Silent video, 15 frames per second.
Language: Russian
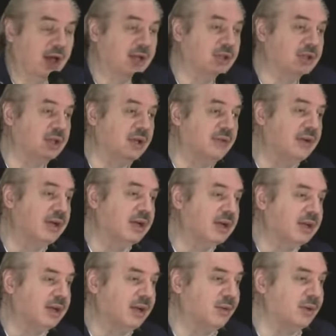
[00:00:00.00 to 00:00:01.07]

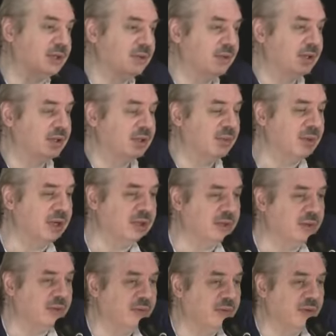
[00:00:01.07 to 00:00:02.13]
Человек, кого называют Иисусом
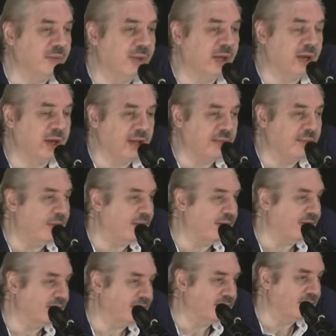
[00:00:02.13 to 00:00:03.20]
Христом, его имя Радомир
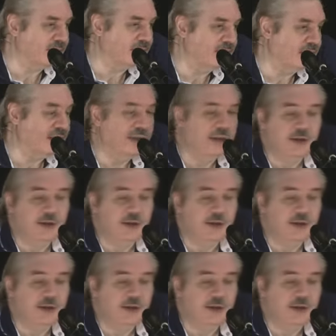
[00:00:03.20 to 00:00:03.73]
на самом деле,